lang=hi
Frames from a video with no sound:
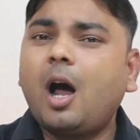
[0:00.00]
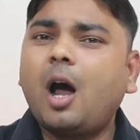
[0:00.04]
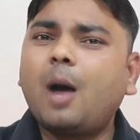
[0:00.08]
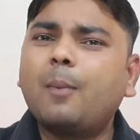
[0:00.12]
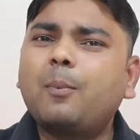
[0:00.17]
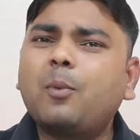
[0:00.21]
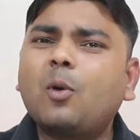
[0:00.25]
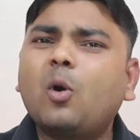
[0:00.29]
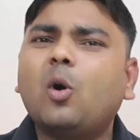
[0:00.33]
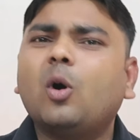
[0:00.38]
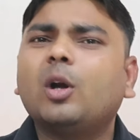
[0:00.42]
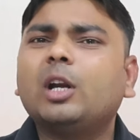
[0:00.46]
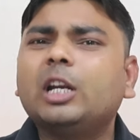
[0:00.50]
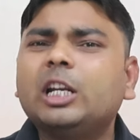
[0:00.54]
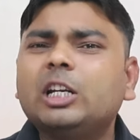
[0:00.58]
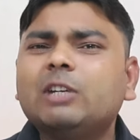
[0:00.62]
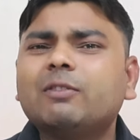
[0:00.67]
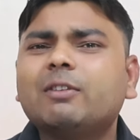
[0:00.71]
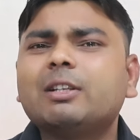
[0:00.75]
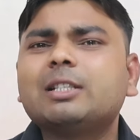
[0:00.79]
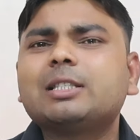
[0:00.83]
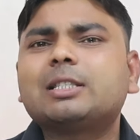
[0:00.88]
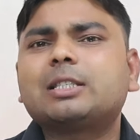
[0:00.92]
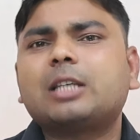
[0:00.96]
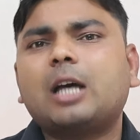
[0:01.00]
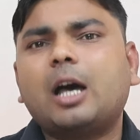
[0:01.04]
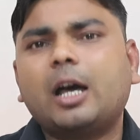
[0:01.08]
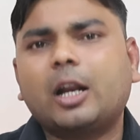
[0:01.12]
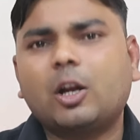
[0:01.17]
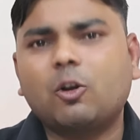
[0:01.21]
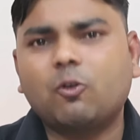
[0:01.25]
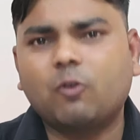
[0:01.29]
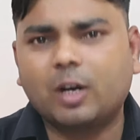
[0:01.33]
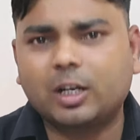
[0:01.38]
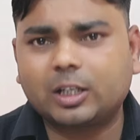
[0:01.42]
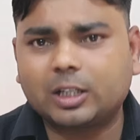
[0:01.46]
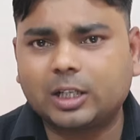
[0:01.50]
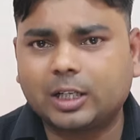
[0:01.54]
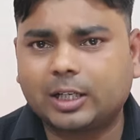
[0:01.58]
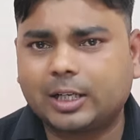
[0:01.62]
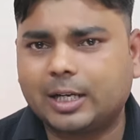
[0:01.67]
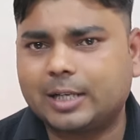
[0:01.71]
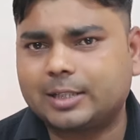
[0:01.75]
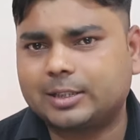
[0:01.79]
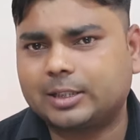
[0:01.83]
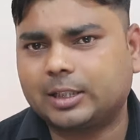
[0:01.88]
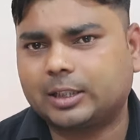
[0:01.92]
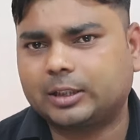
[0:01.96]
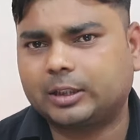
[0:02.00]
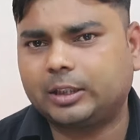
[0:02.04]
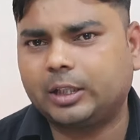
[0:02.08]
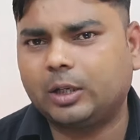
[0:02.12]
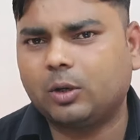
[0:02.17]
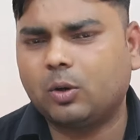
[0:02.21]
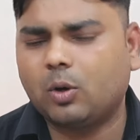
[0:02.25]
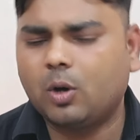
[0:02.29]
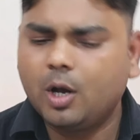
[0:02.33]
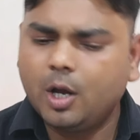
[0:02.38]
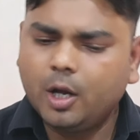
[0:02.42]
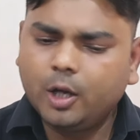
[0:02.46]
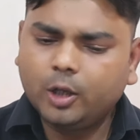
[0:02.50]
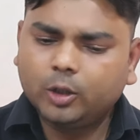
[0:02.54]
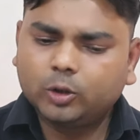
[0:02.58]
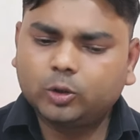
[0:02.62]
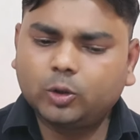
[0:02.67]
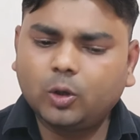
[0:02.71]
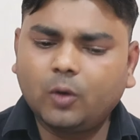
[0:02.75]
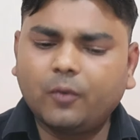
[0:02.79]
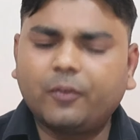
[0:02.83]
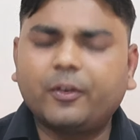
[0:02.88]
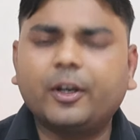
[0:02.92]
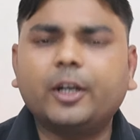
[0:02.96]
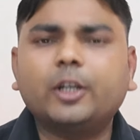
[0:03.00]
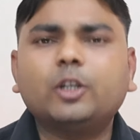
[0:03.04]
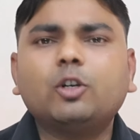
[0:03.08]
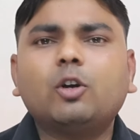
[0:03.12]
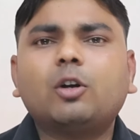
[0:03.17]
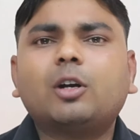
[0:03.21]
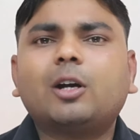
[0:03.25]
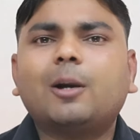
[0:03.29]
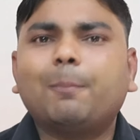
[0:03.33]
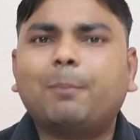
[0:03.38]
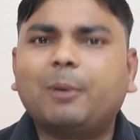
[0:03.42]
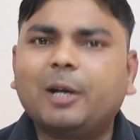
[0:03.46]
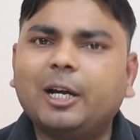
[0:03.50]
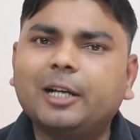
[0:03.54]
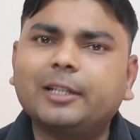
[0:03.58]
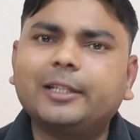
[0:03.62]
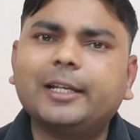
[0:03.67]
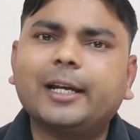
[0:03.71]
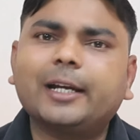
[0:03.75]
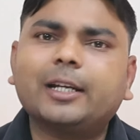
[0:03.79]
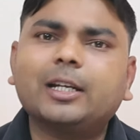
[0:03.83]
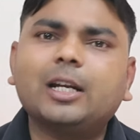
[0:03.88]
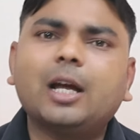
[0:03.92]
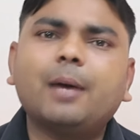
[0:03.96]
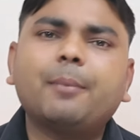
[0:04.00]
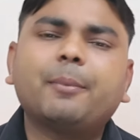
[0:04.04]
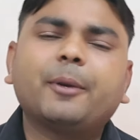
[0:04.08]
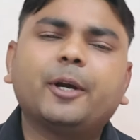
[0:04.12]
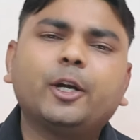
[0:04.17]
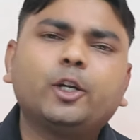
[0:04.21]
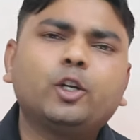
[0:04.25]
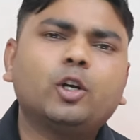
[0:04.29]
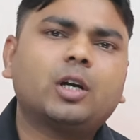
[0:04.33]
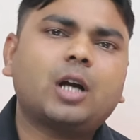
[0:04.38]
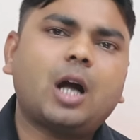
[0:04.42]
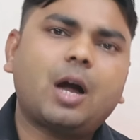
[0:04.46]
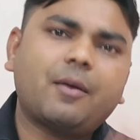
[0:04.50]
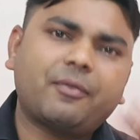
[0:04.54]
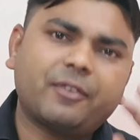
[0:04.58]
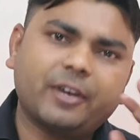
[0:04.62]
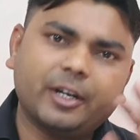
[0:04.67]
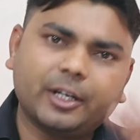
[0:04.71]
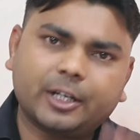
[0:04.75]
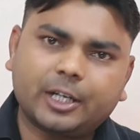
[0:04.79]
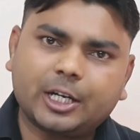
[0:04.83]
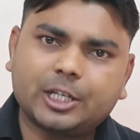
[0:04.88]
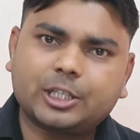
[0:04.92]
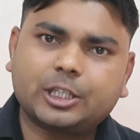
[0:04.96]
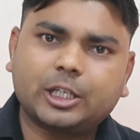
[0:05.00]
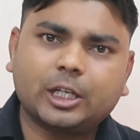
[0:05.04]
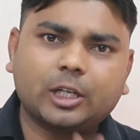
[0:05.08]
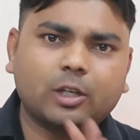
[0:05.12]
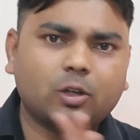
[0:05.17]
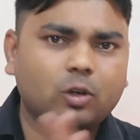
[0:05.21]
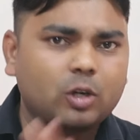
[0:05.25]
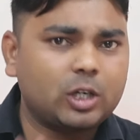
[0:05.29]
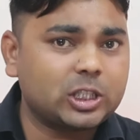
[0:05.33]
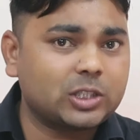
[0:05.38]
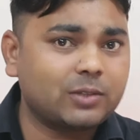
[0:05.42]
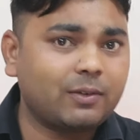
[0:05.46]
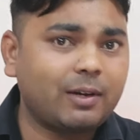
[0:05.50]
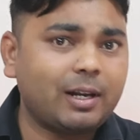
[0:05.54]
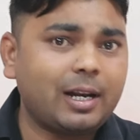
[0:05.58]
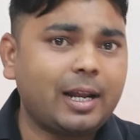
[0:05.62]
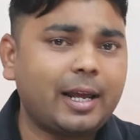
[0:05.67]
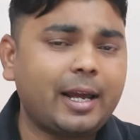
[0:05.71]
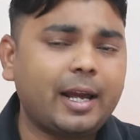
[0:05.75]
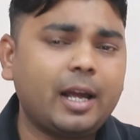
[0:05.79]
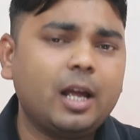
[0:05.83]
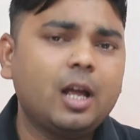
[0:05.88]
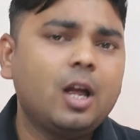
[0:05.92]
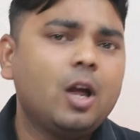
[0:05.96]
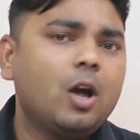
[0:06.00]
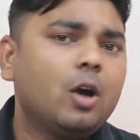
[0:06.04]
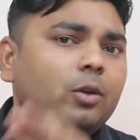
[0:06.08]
आप ऑल इन वन सारे वर्क कर सकते हो तो वीडियो कंप्लीट देखना वीडियो काफी इंटरेस्टिंग नॉलेजेबल है